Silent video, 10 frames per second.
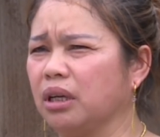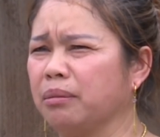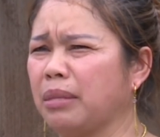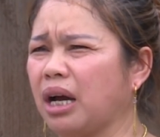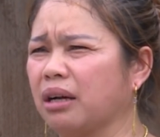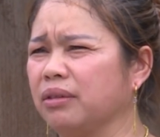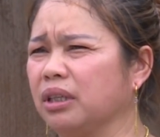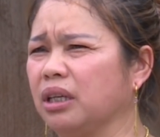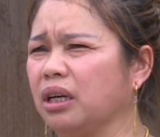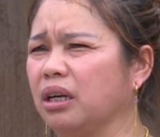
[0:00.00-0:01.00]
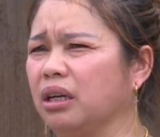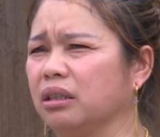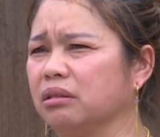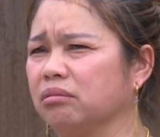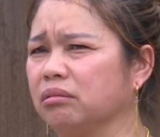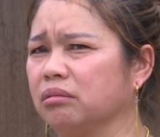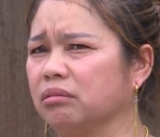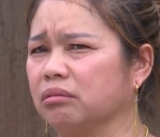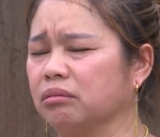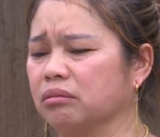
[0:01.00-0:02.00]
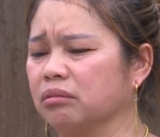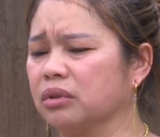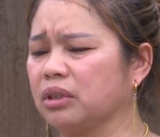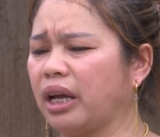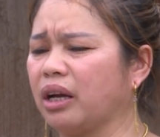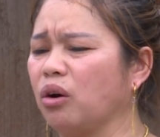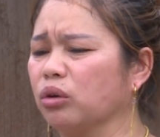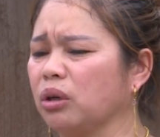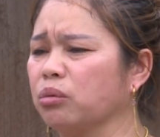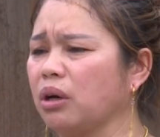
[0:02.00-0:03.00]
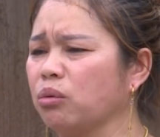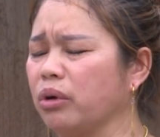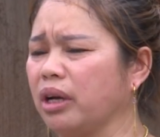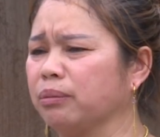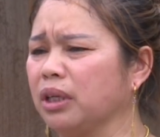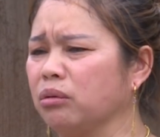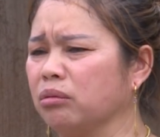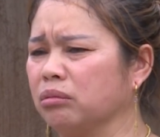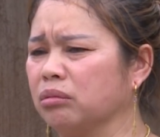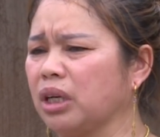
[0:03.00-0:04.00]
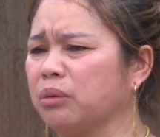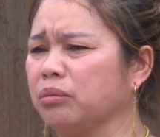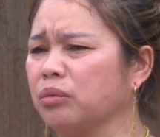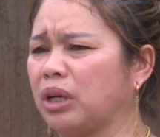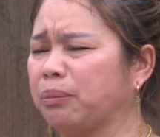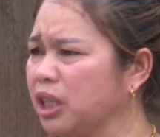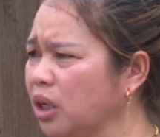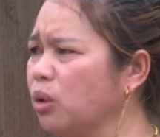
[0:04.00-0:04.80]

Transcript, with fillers: tiền bạc với uh, xe cò tổng cộng của em thì đến trăm